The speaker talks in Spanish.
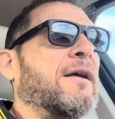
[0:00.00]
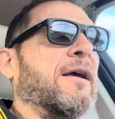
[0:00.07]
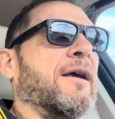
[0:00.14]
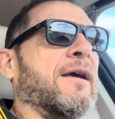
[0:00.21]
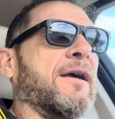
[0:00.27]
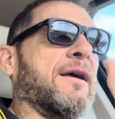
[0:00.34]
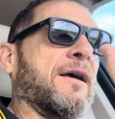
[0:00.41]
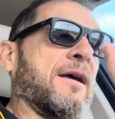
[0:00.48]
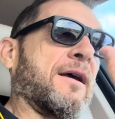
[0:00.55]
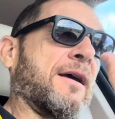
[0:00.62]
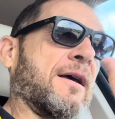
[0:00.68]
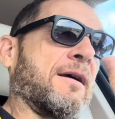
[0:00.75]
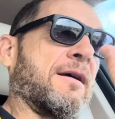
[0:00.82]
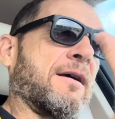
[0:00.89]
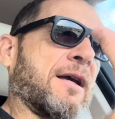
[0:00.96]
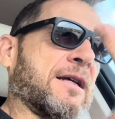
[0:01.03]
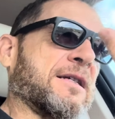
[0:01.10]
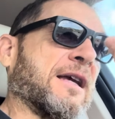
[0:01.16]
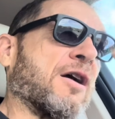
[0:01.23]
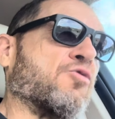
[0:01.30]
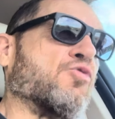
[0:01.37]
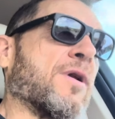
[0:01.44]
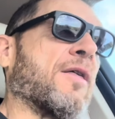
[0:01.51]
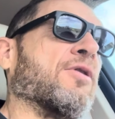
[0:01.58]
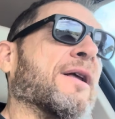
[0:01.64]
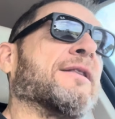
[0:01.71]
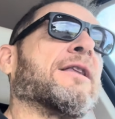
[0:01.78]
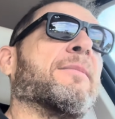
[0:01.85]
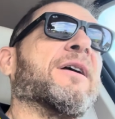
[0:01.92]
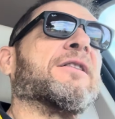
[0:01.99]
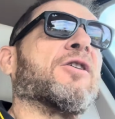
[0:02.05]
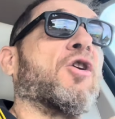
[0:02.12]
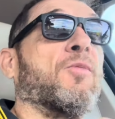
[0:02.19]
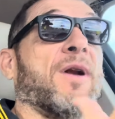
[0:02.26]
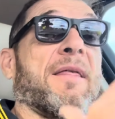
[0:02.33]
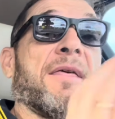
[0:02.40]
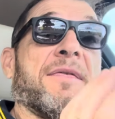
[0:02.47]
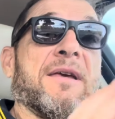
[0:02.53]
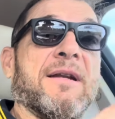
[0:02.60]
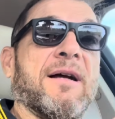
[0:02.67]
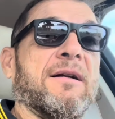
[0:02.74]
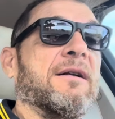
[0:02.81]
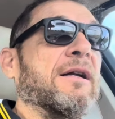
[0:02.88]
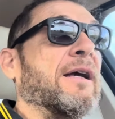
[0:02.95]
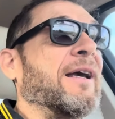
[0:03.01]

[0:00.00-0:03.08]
eh, que se ha curado lentamente como la cecina